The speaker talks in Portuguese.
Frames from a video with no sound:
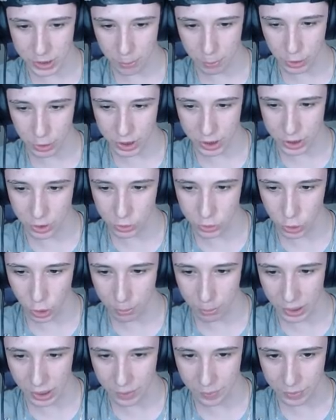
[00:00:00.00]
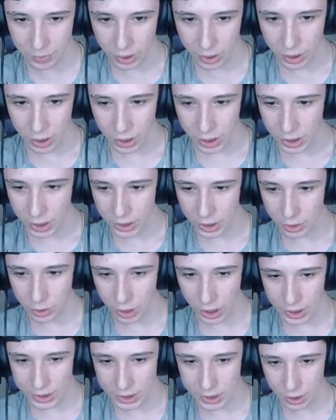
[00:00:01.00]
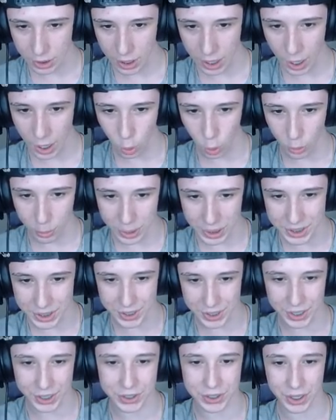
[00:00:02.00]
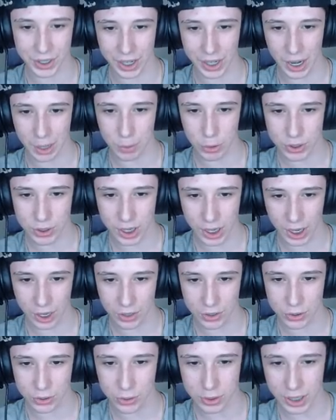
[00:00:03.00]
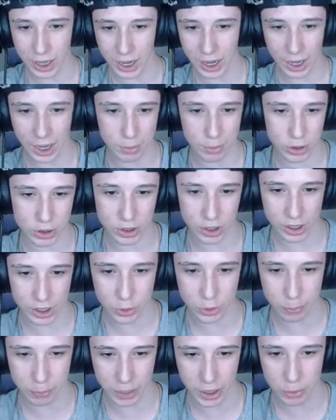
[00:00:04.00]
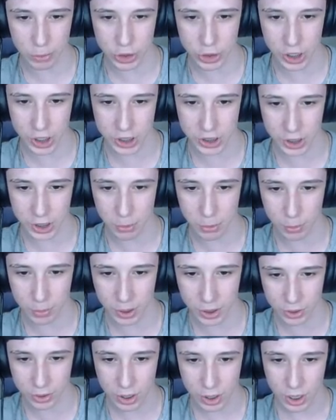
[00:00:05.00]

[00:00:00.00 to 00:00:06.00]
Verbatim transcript: a proteção de OB. Que no caso é Obsidian, né, meus caros? E o cara acabou de se tornar Supremo, GG, meu mano.